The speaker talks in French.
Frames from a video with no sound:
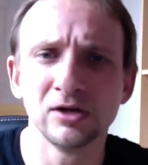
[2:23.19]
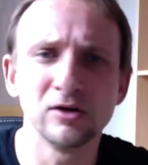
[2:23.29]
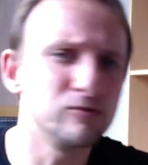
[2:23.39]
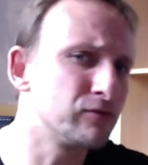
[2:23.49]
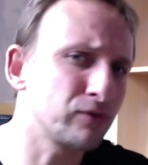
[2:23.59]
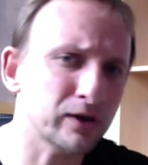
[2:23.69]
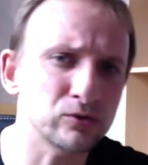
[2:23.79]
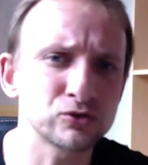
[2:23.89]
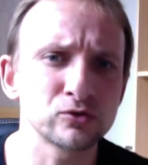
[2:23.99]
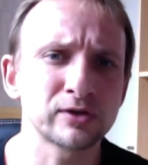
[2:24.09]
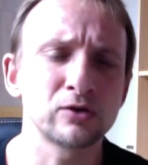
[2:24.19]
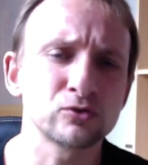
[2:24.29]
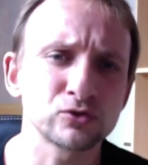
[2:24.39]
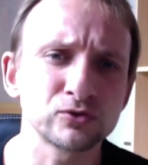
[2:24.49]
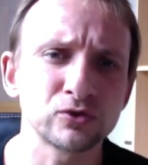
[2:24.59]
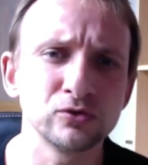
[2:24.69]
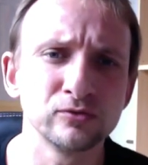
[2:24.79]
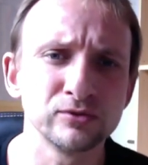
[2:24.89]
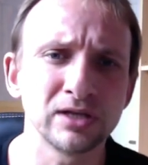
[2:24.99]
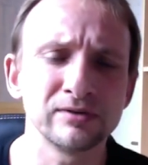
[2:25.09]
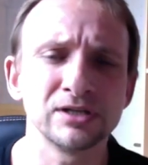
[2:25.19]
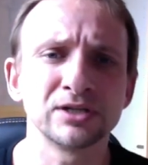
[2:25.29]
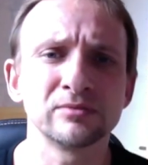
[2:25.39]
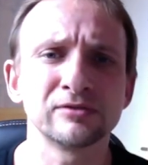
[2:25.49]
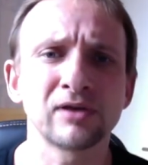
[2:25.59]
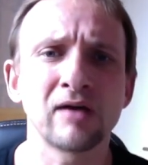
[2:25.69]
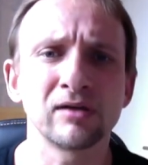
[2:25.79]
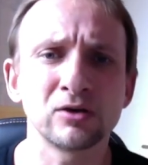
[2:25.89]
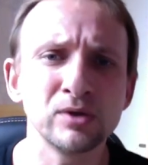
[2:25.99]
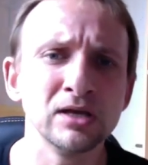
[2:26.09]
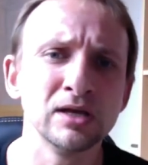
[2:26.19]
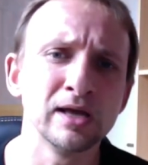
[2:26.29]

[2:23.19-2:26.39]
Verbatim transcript: vous ferez autre chose, quelque chose que vous n'avez jamais fait avec lui